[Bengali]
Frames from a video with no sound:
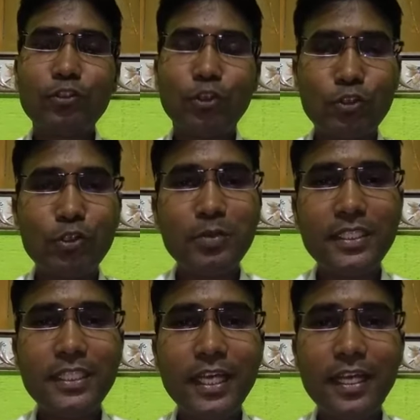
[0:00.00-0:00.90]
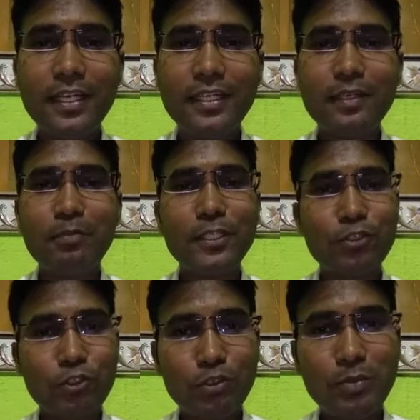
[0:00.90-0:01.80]
তর্কবিদ্যা বা
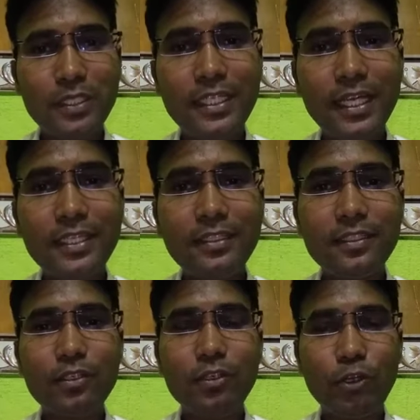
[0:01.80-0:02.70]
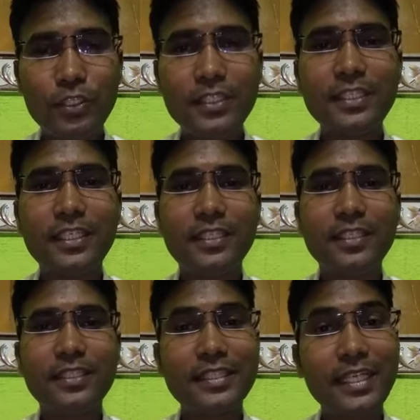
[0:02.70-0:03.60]
তর্কবিজ্ঞান হচ্ছে
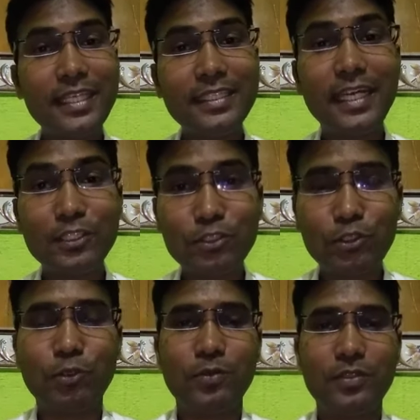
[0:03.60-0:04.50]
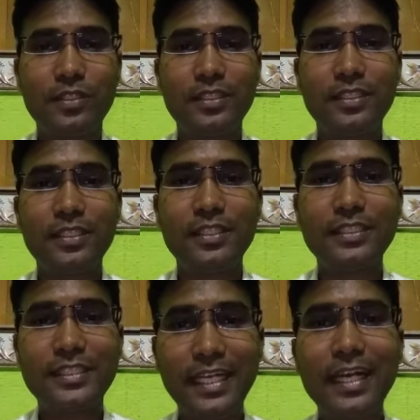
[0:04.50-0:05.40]
সেই শাস্ত্র
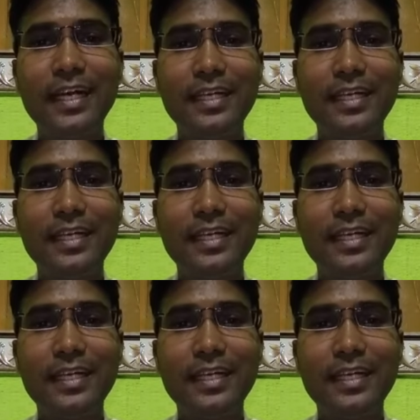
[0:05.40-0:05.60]
যা